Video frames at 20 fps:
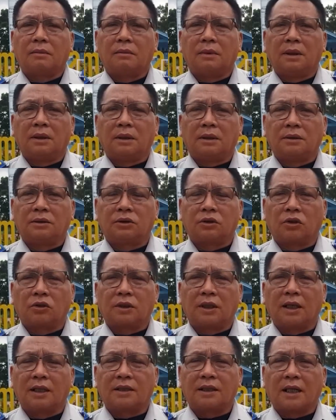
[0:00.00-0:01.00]

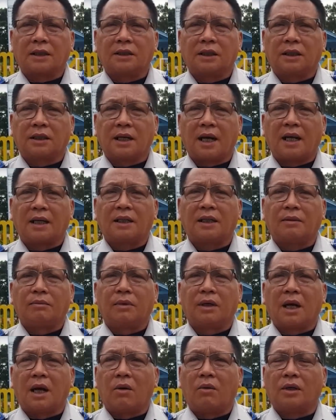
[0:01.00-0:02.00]
mensosialisasikan dan
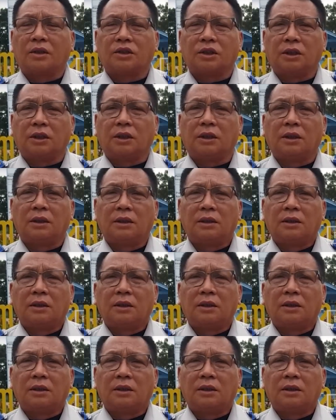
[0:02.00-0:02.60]
mengawasi